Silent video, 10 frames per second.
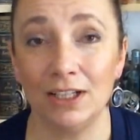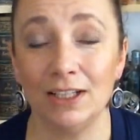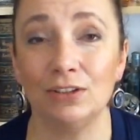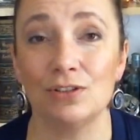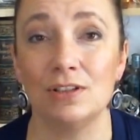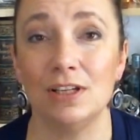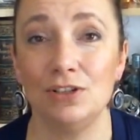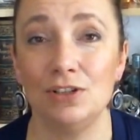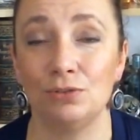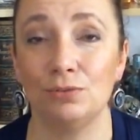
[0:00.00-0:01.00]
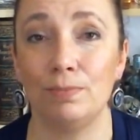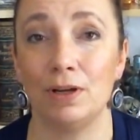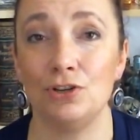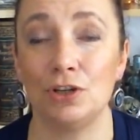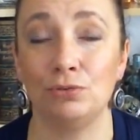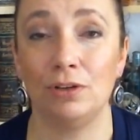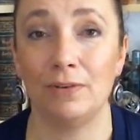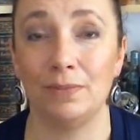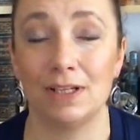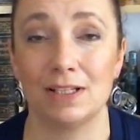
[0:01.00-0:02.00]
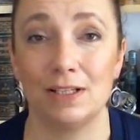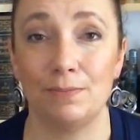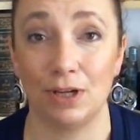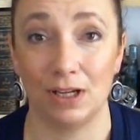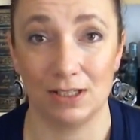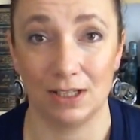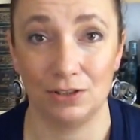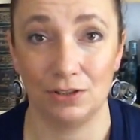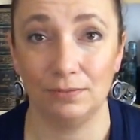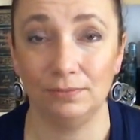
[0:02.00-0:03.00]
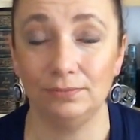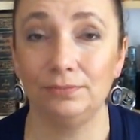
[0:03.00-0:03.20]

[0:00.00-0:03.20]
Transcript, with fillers: to tak, jak to zdjęcie Paryża, które Wam teraz chcę pokazać.